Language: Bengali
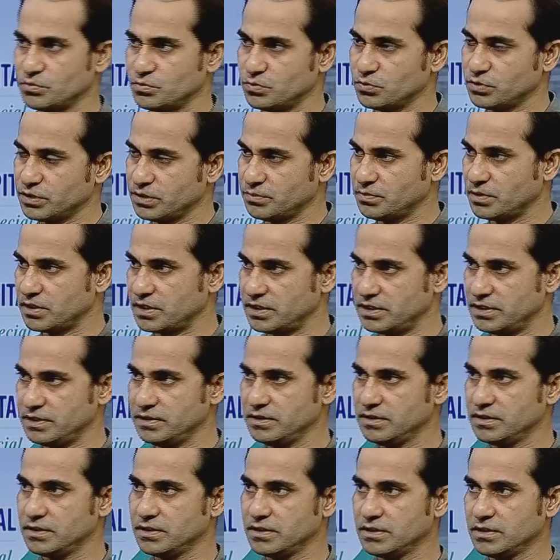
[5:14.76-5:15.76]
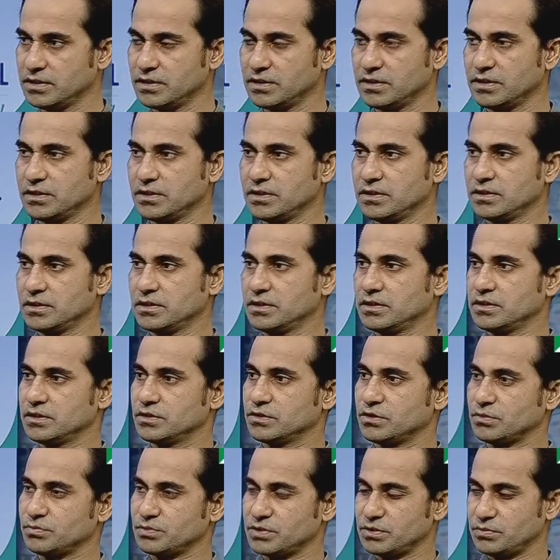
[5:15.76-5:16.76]
হয়তো পড়তে পারিনি
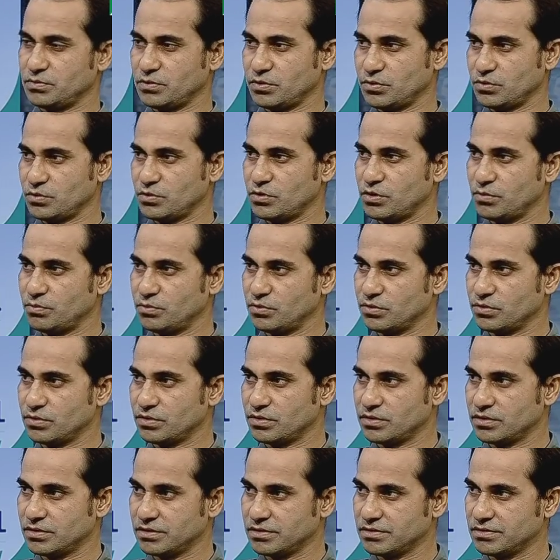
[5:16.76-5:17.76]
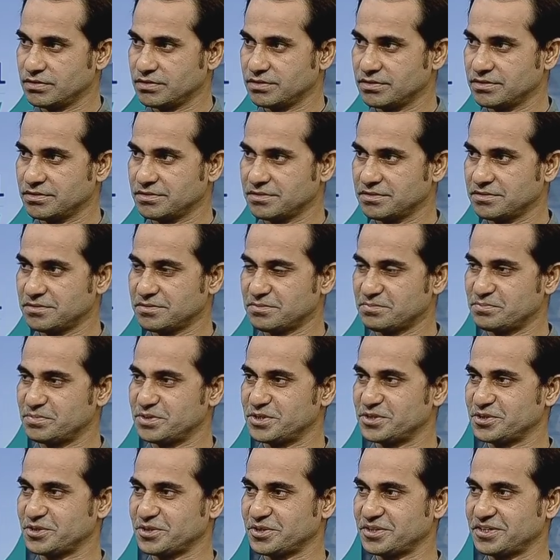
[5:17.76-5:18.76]
সবচেয়ে বড় খবর
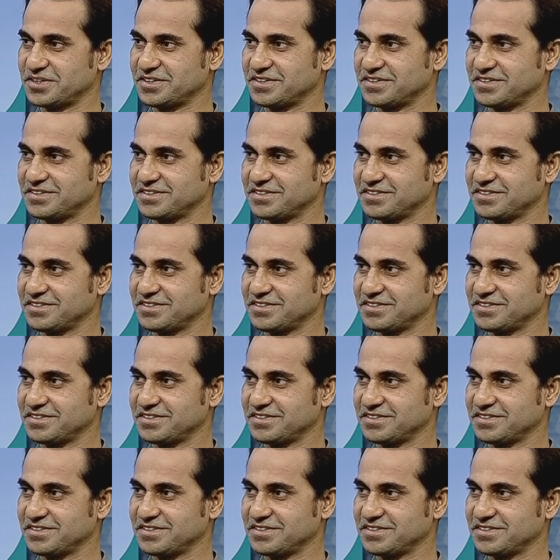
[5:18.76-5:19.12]
বিজয়ের